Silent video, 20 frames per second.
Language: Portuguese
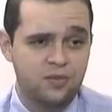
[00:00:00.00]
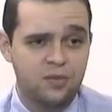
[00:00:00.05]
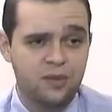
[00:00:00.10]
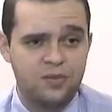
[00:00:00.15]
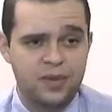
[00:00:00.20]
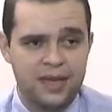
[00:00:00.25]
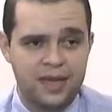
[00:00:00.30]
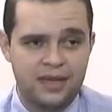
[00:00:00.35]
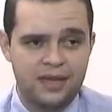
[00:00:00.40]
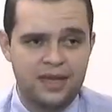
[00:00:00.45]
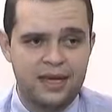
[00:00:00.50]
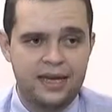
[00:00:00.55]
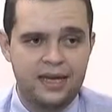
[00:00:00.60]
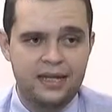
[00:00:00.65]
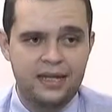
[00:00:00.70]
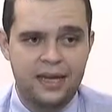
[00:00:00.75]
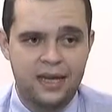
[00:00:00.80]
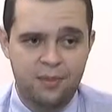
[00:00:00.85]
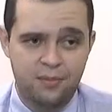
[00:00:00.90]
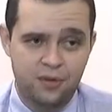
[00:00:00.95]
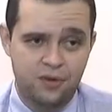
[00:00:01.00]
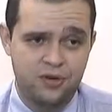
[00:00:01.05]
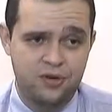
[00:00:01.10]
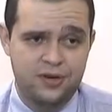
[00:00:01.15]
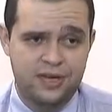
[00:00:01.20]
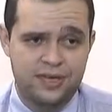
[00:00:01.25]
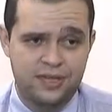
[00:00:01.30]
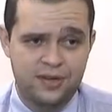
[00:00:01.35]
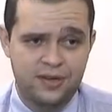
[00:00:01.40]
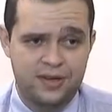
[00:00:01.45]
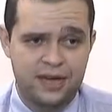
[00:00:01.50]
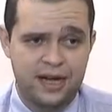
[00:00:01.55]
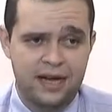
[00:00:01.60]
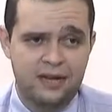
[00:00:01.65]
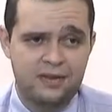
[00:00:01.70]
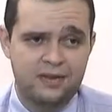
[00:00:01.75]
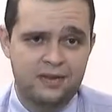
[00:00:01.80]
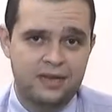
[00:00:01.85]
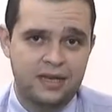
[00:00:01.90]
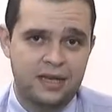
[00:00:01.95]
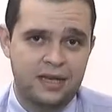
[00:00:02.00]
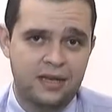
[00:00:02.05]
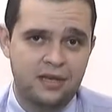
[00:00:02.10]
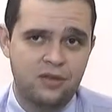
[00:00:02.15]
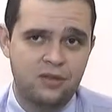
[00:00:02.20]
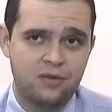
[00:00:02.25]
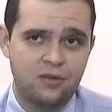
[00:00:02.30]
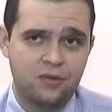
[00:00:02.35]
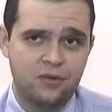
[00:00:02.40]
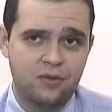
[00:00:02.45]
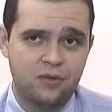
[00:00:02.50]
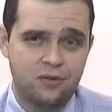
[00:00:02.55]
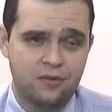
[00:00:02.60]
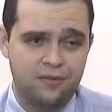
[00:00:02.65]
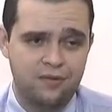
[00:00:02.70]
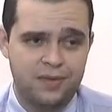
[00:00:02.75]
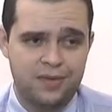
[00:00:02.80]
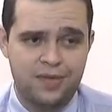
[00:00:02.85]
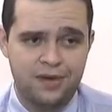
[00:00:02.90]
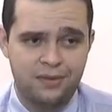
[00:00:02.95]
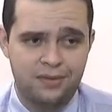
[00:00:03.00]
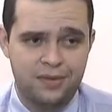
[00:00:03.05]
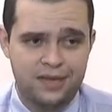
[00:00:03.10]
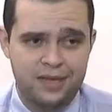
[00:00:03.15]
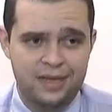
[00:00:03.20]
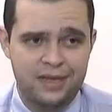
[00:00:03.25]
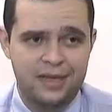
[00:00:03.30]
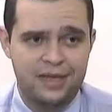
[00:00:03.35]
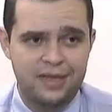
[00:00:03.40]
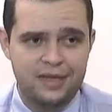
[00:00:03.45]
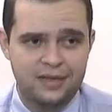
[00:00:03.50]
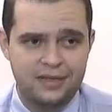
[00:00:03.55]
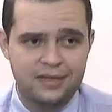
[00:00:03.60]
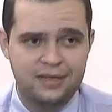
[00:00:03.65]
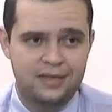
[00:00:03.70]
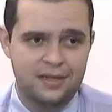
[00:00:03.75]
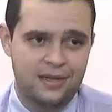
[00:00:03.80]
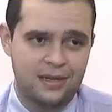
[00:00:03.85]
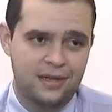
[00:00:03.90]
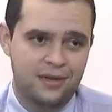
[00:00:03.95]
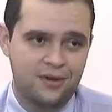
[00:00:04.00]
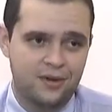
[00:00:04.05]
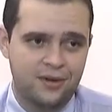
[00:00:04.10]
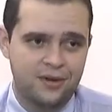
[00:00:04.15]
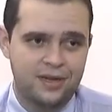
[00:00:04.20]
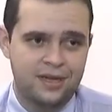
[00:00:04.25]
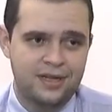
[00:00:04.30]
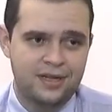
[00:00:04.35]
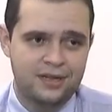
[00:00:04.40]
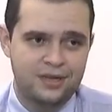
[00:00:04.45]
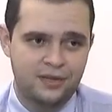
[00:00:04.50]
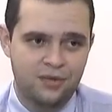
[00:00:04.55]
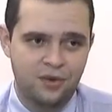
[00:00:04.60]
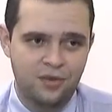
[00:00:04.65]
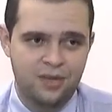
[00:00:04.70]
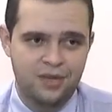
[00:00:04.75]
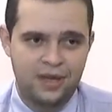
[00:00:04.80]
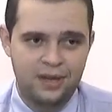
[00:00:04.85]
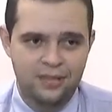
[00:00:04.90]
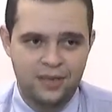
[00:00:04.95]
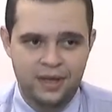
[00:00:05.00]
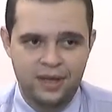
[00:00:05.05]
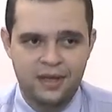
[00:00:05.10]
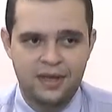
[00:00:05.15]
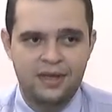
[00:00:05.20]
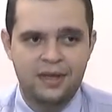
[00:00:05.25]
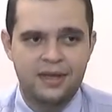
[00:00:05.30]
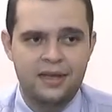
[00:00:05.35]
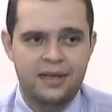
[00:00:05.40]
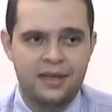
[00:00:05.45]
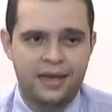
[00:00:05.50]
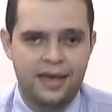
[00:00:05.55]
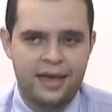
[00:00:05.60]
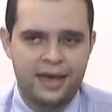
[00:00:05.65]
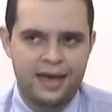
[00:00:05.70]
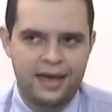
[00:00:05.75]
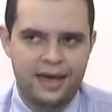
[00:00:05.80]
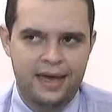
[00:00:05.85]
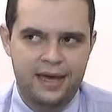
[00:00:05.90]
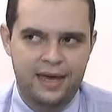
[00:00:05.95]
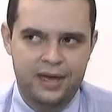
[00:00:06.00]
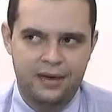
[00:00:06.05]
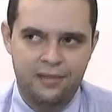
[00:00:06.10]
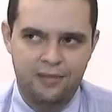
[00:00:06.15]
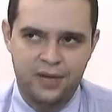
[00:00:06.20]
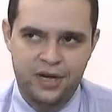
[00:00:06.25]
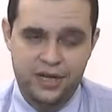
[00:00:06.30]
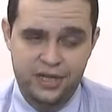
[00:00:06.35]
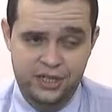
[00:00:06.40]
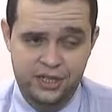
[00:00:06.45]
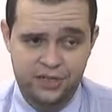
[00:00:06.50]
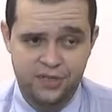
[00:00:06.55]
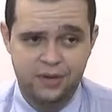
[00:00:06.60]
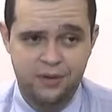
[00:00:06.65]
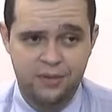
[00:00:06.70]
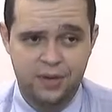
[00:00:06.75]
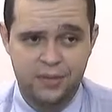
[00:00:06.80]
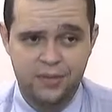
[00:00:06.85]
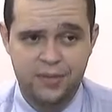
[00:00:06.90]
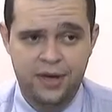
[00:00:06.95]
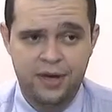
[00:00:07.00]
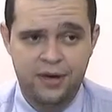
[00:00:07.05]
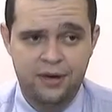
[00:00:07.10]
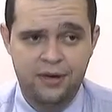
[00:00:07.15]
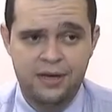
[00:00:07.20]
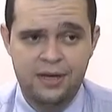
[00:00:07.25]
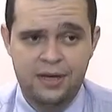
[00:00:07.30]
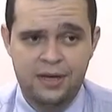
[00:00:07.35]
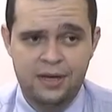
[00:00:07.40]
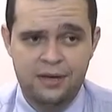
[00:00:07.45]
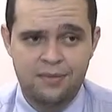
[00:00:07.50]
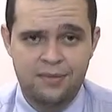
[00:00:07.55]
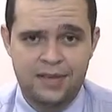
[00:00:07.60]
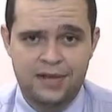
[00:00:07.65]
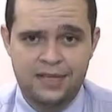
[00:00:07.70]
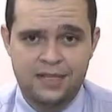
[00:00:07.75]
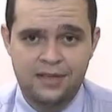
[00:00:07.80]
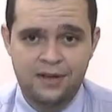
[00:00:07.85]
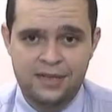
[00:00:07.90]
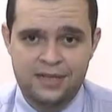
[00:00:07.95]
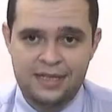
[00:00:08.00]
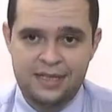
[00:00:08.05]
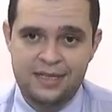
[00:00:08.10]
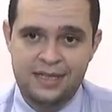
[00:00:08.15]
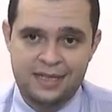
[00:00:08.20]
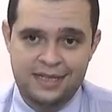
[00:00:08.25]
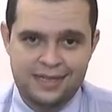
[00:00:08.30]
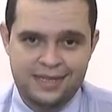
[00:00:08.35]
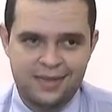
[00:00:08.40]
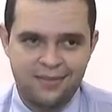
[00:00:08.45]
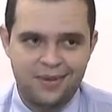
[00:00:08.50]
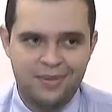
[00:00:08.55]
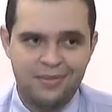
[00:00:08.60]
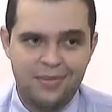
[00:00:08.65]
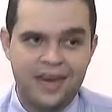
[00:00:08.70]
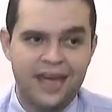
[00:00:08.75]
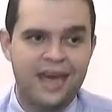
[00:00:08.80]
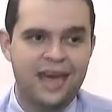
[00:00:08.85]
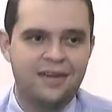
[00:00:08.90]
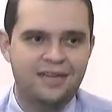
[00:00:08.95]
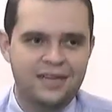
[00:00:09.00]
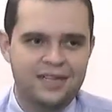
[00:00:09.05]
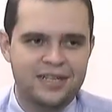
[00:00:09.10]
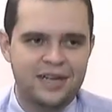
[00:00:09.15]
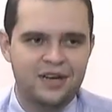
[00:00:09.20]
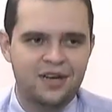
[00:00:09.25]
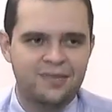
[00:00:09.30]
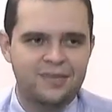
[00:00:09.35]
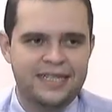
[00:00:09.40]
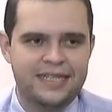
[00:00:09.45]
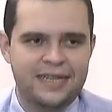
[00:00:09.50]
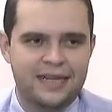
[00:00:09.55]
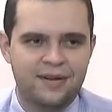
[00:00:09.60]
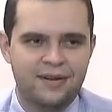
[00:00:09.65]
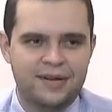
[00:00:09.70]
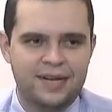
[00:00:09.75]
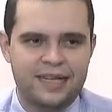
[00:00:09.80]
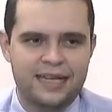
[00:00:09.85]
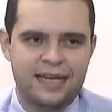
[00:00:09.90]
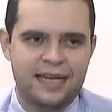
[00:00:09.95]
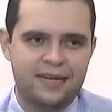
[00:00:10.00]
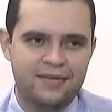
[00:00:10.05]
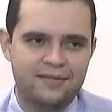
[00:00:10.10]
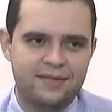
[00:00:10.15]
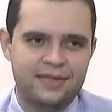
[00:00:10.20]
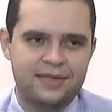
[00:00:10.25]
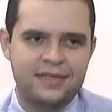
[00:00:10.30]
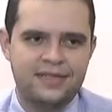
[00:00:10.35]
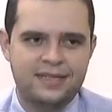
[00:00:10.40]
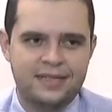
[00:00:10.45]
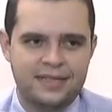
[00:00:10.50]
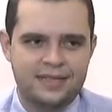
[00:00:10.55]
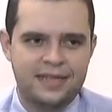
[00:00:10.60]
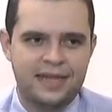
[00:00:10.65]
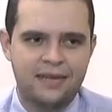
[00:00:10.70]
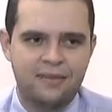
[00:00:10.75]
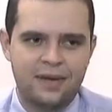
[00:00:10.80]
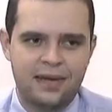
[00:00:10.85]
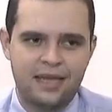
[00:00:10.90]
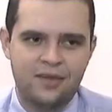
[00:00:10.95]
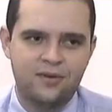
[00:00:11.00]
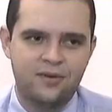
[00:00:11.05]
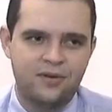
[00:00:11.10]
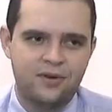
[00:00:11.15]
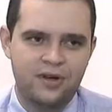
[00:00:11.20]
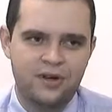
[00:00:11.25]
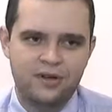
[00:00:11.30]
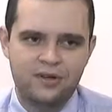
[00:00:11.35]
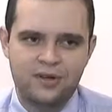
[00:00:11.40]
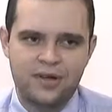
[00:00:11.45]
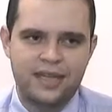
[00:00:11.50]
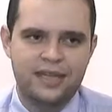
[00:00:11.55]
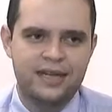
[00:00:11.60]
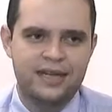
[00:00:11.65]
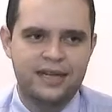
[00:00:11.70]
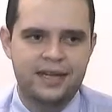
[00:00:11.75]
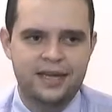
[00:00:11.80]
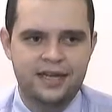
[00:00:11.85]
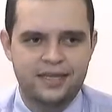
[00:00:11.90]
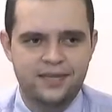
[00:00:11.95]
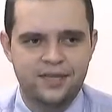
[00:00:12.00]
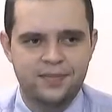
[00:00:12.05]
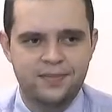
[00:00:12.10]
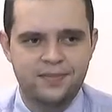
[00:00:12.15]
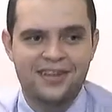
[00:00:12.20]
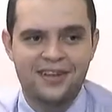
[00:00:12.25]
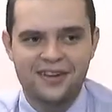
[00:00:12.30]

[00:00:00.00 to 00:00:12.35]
momento, ainda é por questionário, tanto via planilhas eletrônicas, como também é, no papel, mas a nossa intenção em breve é já começar a coletar via sistema eletrônico na intranet.